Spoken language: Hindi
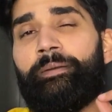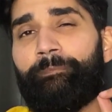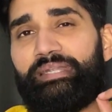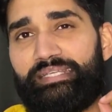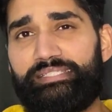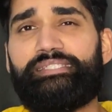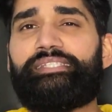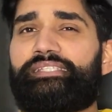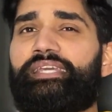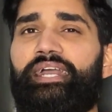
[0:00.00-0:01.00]
बट इस
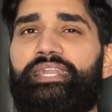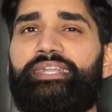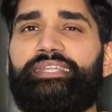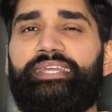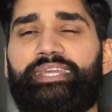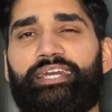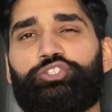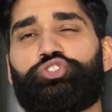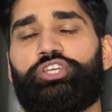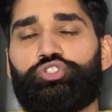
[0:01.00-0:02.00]
चीज की गारंटी है कि अगर
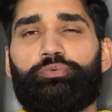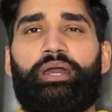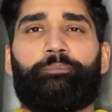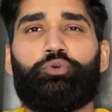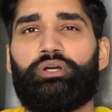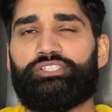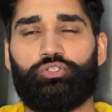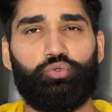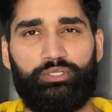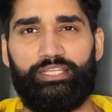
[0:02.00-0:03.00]
जो ये जो मैं आपको आज
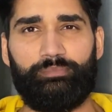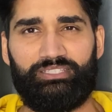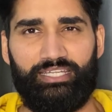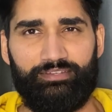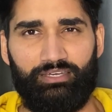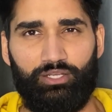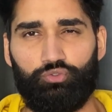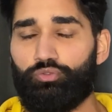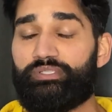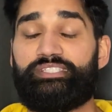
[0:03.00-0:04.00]
रूटीन बताने वाला हूँ
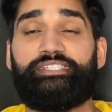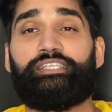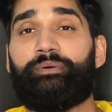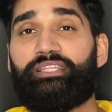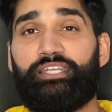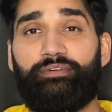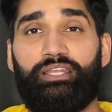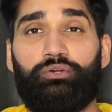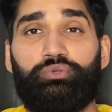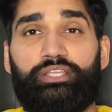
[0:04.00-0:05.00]
जो मैं चीजें बताने वाला
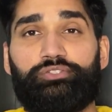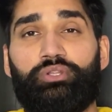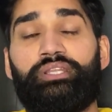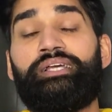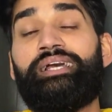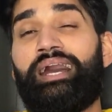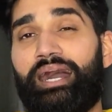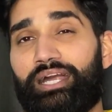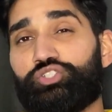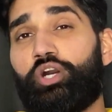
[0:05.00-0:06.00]
हूँ नेचुरल
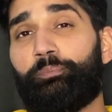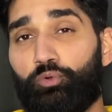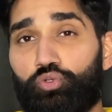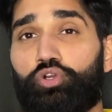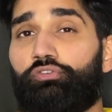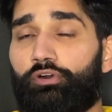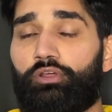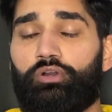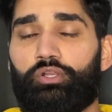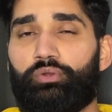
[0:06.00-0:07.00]
अगर जो आप उनको फॉलो
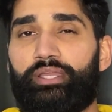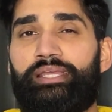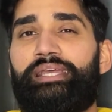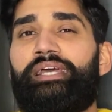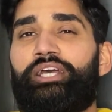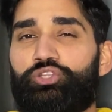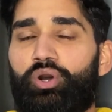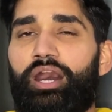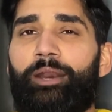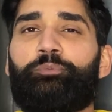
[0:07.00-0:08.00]
करोगे तो
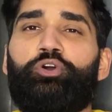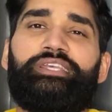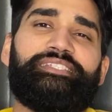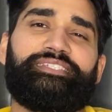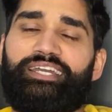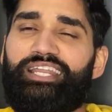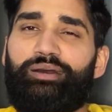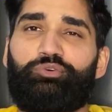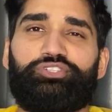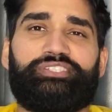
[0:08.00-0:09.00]
आपको इंस्टाग्राम
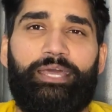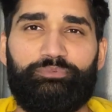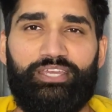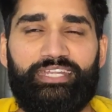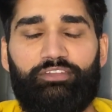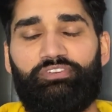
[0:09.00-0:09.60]
और स्नैपचैट के